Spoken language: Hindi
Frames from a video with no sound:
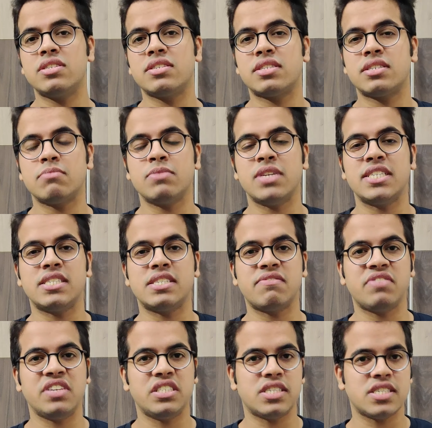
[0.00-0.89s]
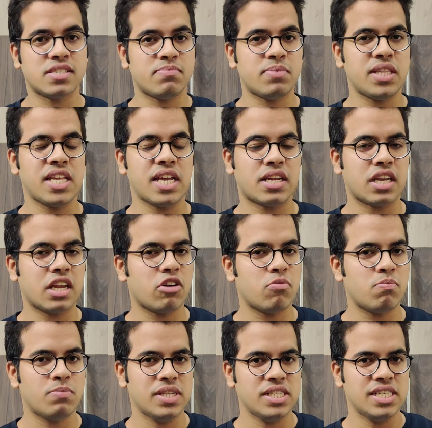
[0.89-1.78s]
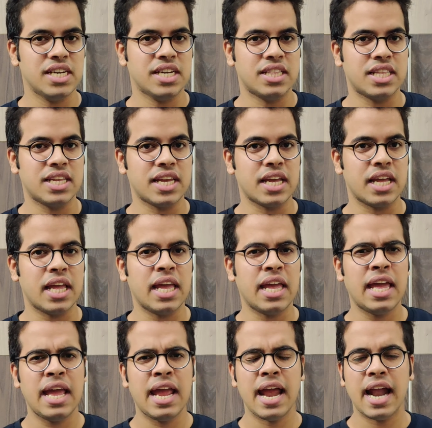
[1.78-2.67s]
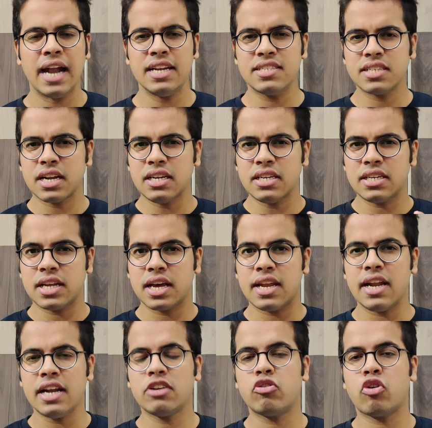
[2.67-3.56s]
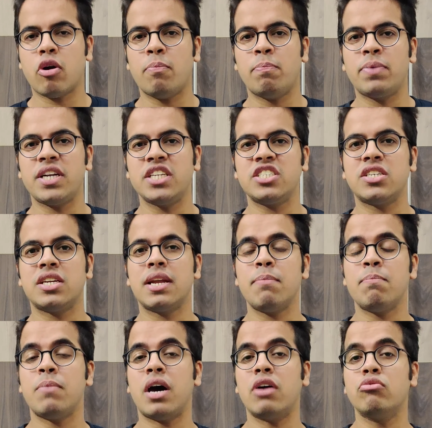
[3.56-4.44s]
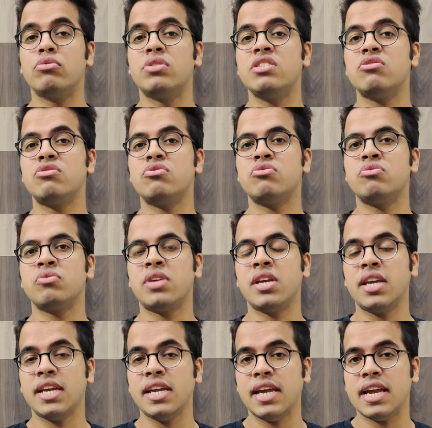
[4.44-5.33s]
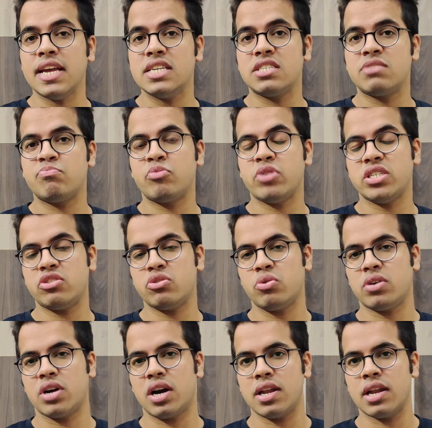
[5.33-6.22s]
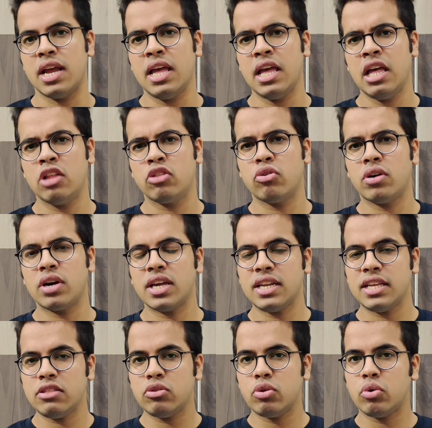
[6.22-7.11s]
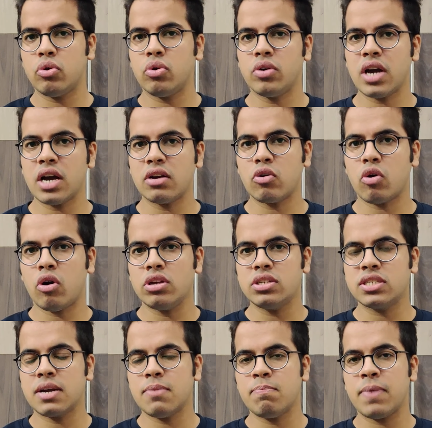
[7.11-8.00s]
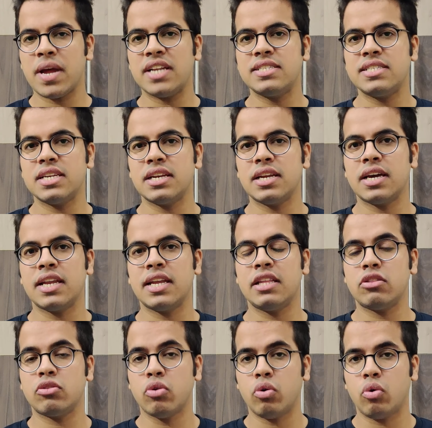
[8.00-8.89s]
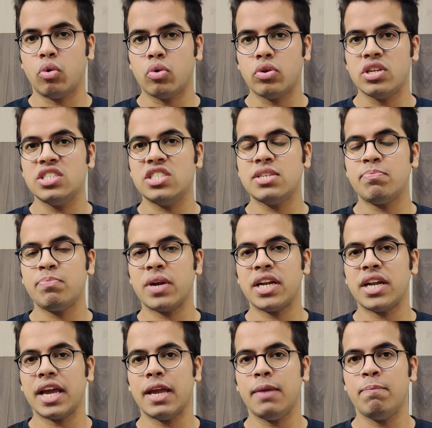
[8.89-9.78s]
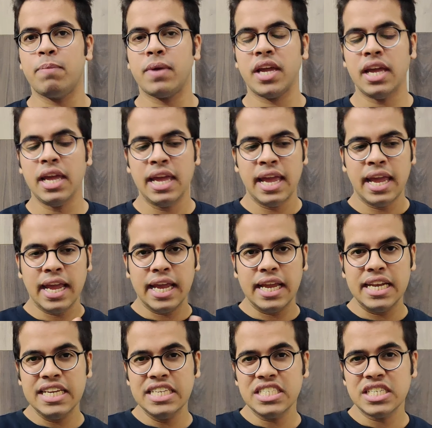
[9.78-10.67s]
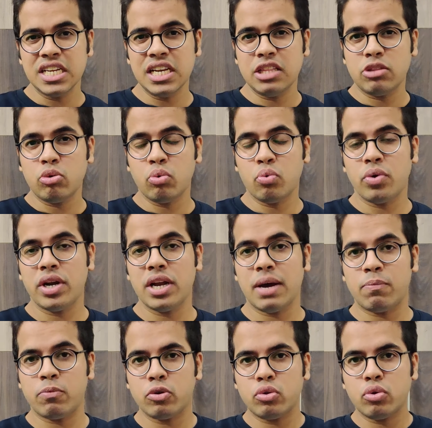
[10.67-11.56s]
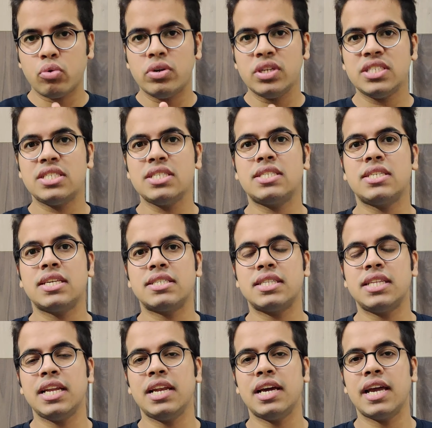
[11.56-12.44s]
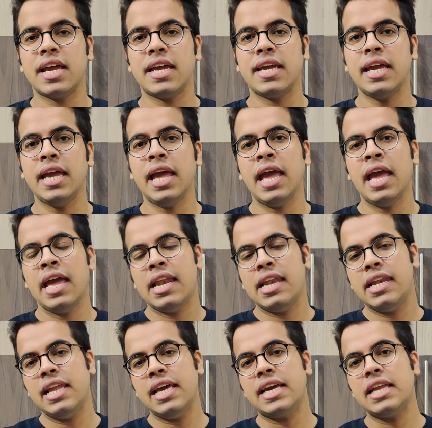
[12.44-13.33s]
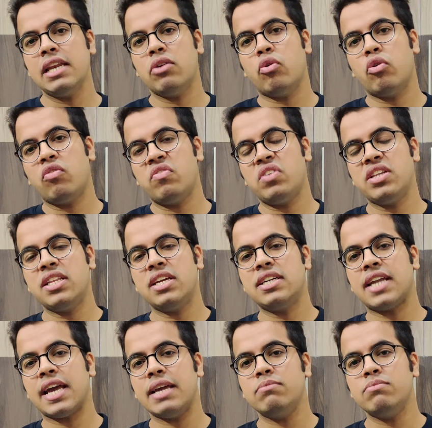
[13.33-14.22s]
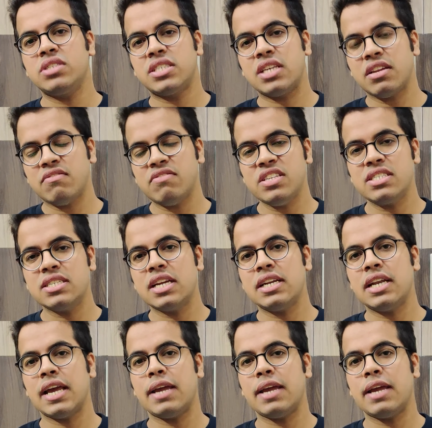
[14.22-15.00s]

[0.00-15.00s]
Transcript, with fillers: सिस्टम जैसे फीचर्स भी देखने को मिल जाते हैं एंड इसका डायरेक्ट कॉम्पिटिशन है मारुति सुजुकी की एस्प्रेसो कार तो अगर इन दोनों का कॉस्ट कंपेरिजन करें तो ओनरशिप के टाइम पे इनिशियली तो क्विड आपको थोड़ी सी सस्ती लगेगी लेकिन ओवर द टाइम सर्विस के